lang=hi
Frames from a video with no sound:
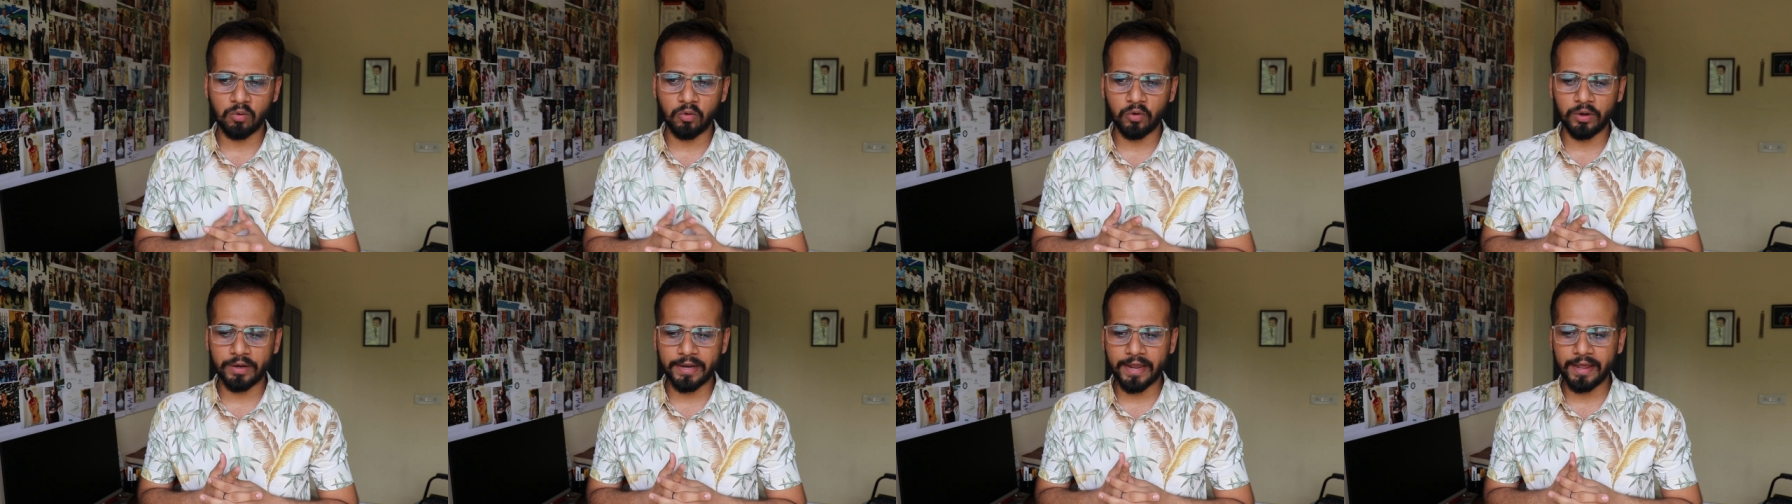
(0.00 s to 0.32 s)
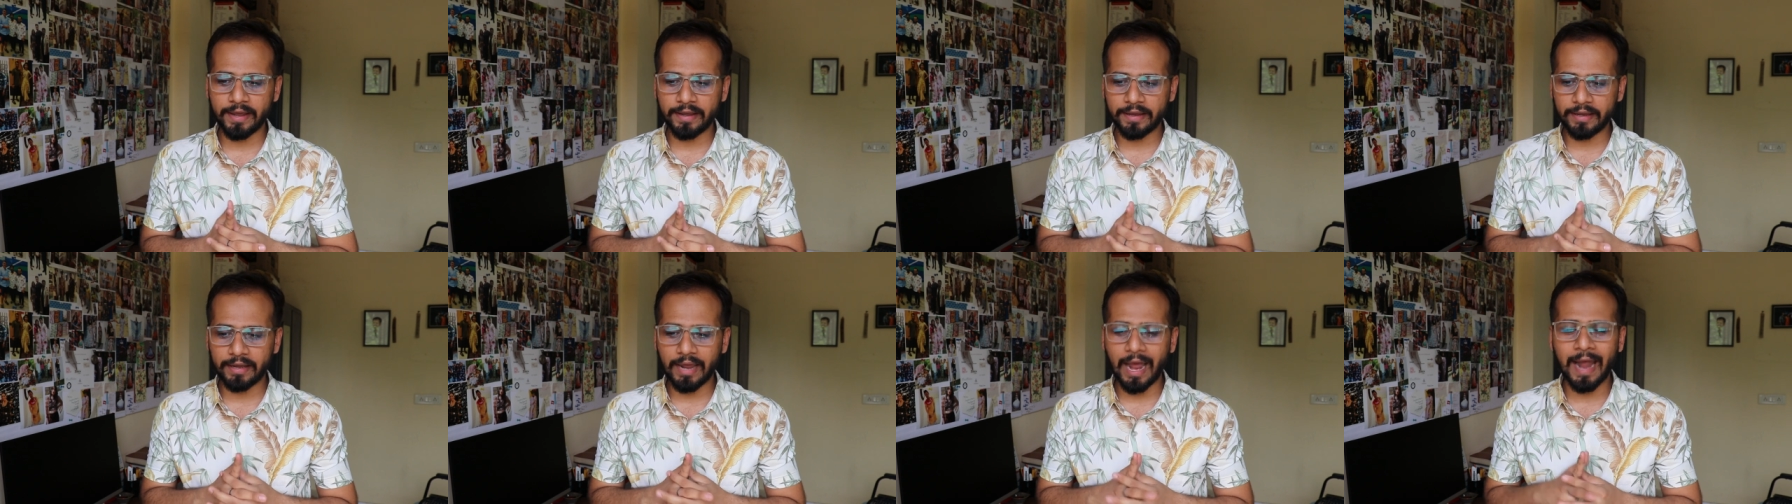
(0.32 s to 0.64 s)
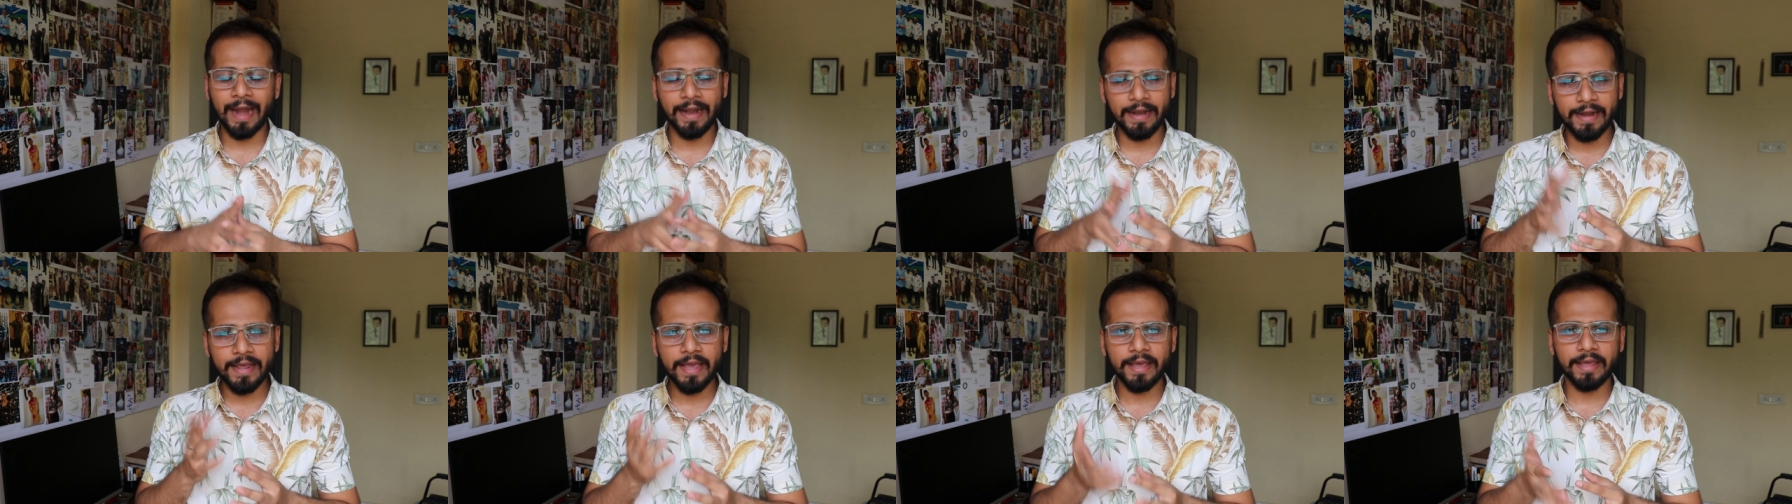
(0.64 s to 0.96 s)
और ये
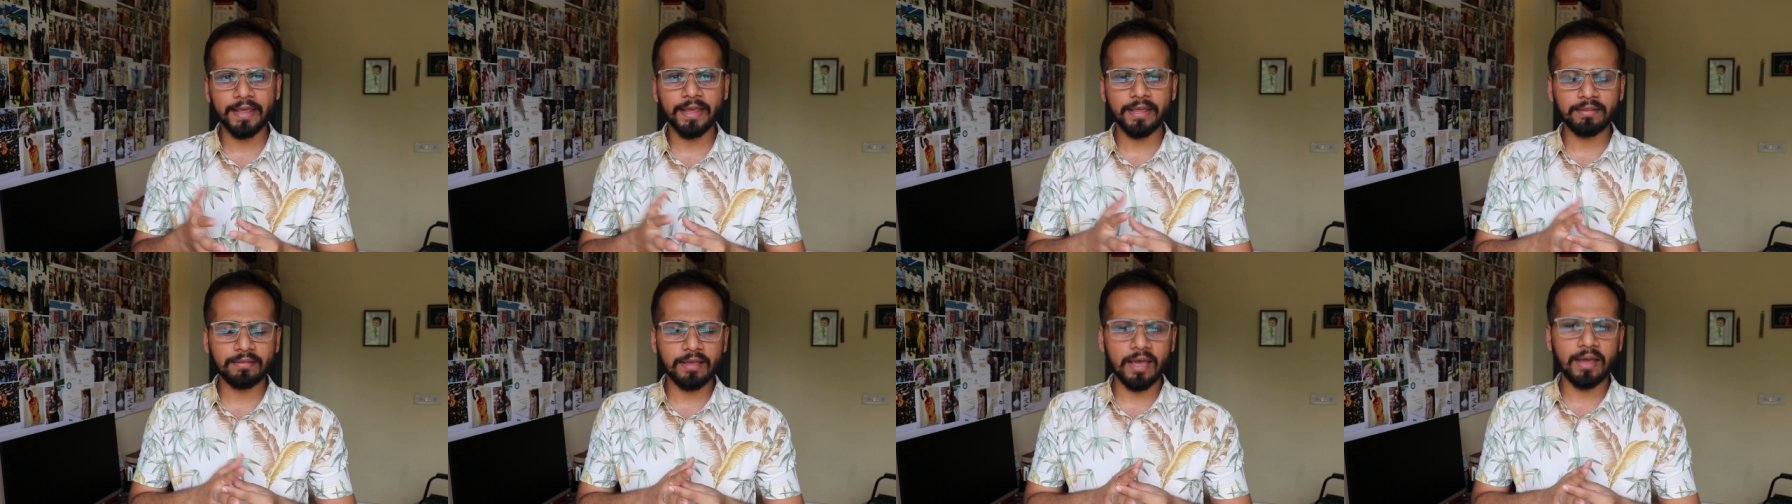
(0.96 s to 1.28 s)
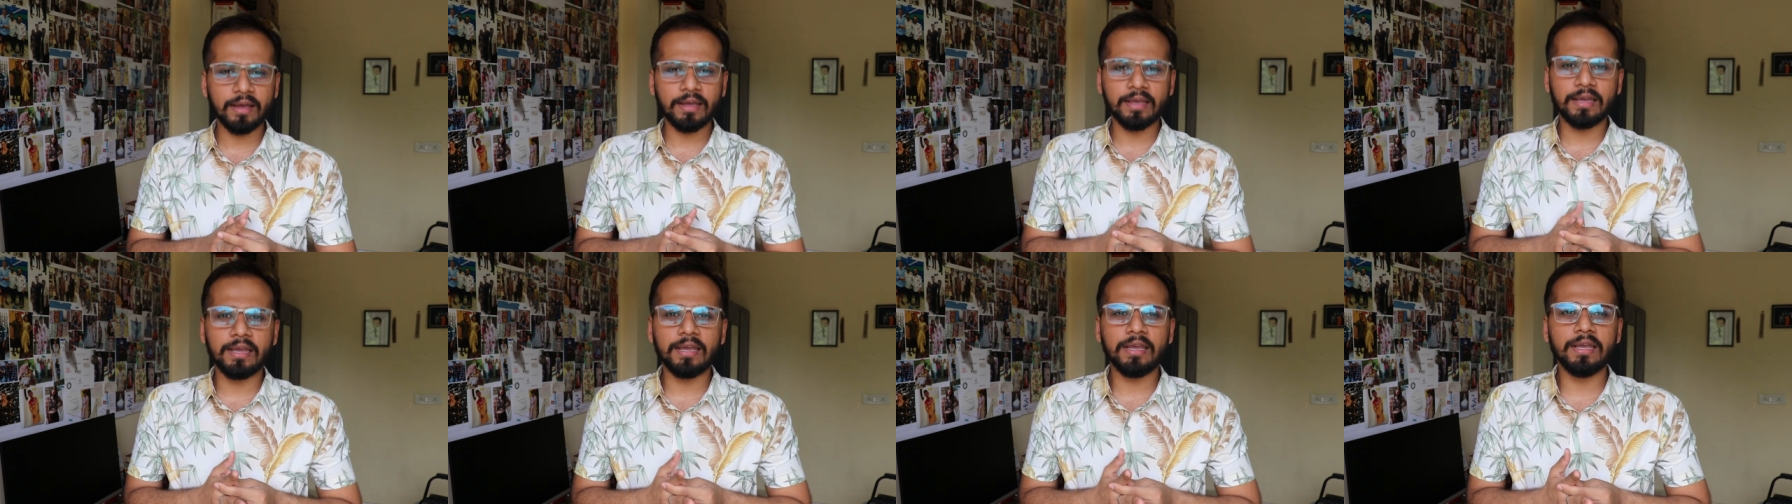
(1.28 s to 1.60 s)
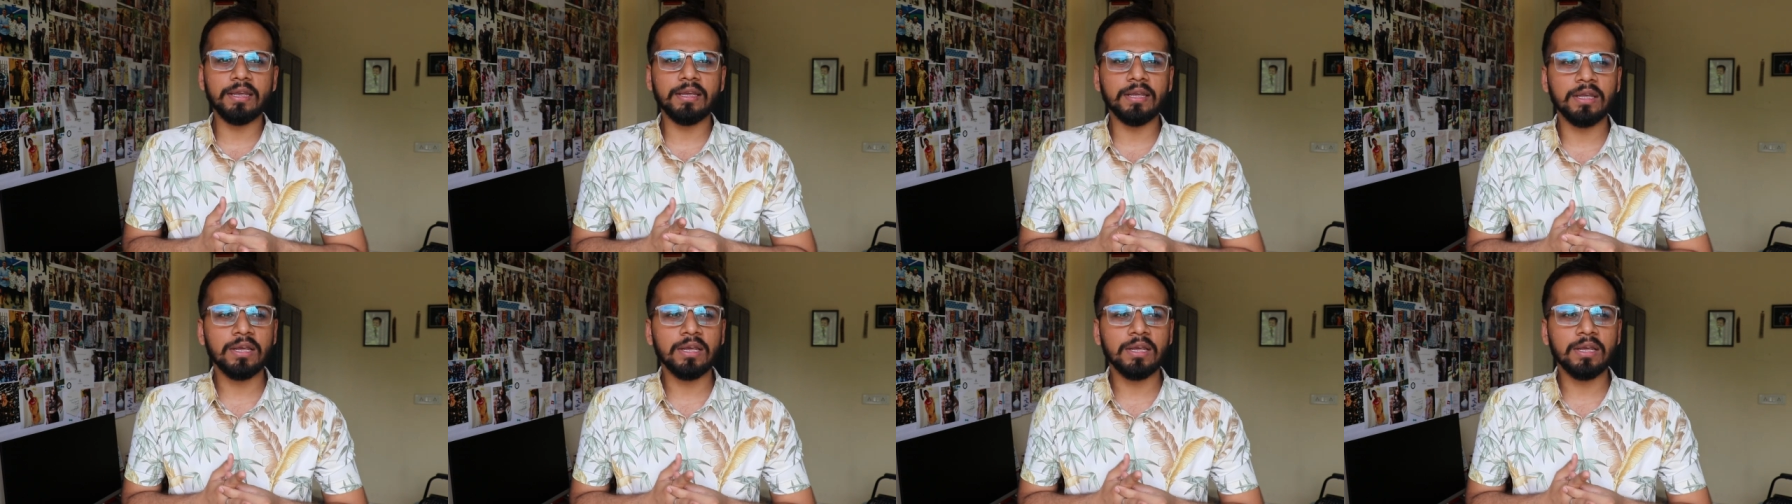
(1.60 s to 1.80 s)
आइडिया ये था कि